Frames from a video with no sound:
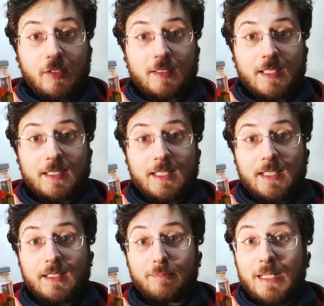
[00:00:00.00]
rosa
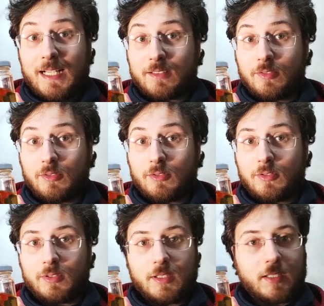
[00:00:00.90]
dal barattolo
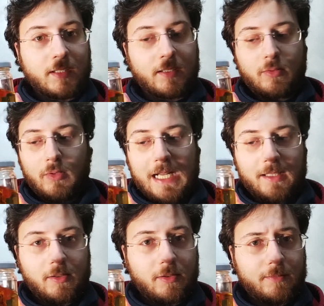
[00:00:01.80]
con, eh, con
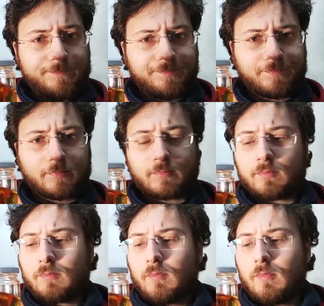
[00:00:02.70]
l'alcol,
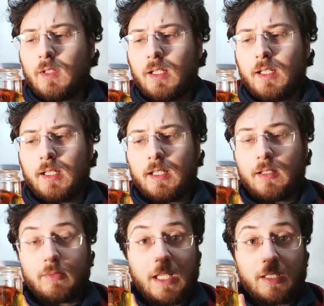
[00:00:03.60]
è un